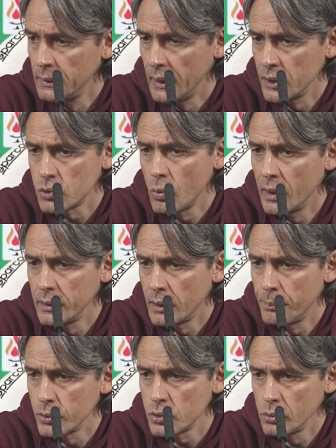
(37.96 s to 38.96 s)
alla squadra
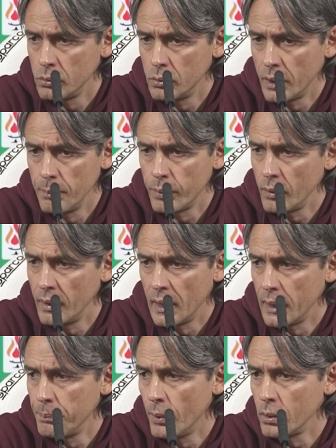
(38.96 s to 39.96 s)
posso
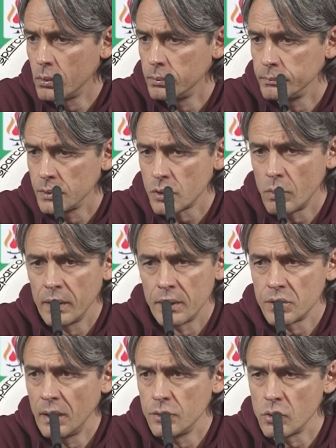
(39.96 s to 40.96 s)
rimproverare poco. La squadra
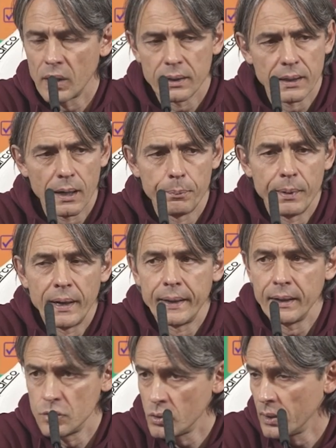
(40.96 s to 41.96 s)
se l'ha giocata alla
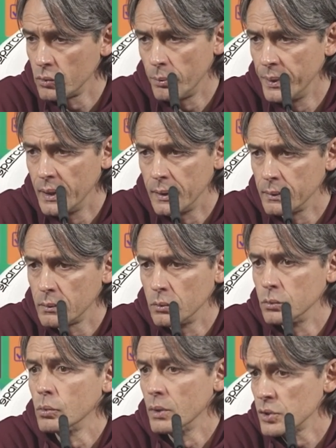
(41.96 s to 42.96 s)
pari, ha giocato bene
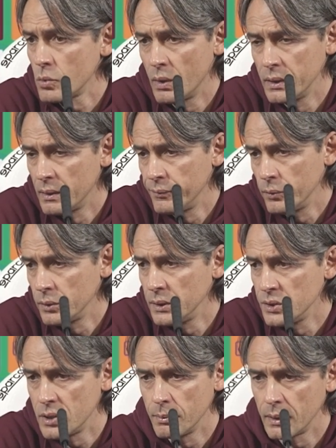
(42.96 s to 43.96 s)
contro una squadra
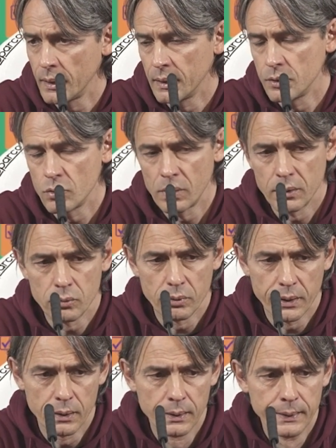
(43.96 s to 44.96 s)
fortissima che ha
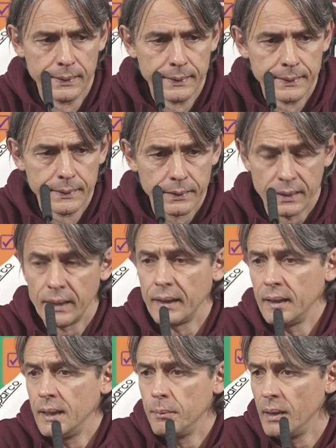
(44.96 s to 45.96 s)
giocatori
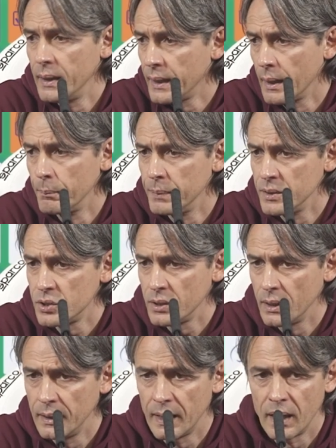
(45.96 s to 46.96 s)
incredibili, che
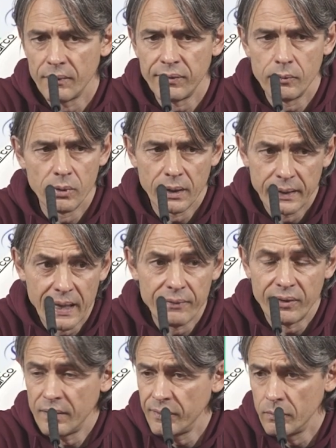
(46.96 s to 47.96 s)
ambisce ed, la ed è
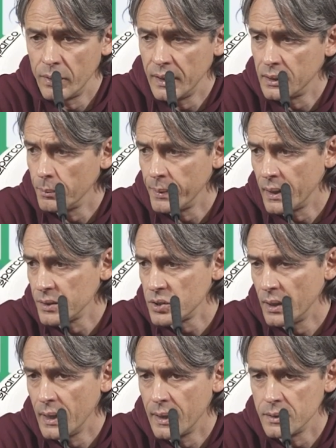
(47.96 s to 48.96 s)
la favorita per la
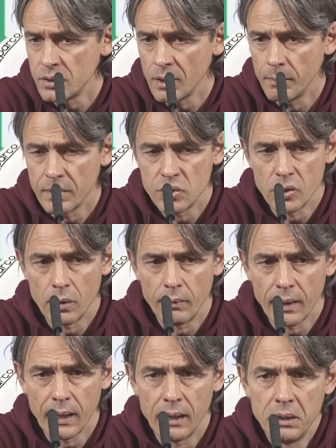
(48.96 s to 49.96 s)
Serie A insieme a Genova
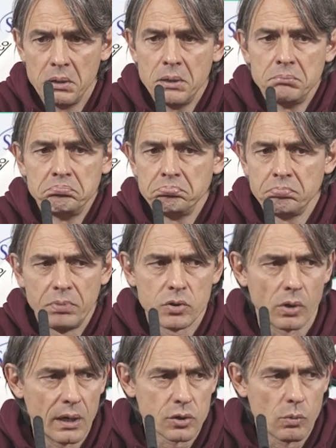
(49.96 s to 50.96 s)
e Cagliari.
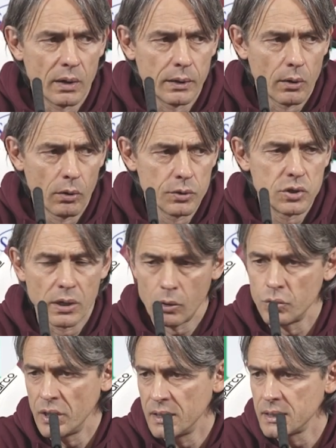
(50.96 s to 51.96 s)
Penso che la squadra oggi a
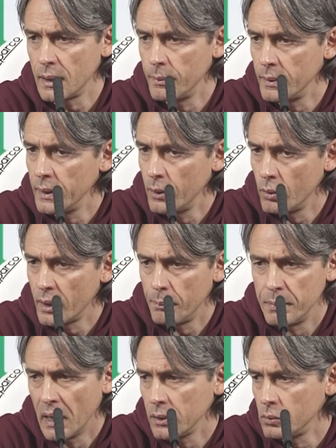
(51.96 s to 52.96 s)
Cosenza ero
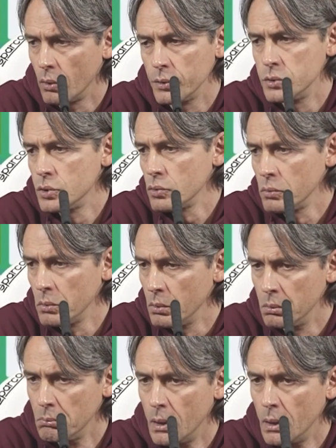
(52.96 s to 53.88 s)
arrabbiato, oggi sono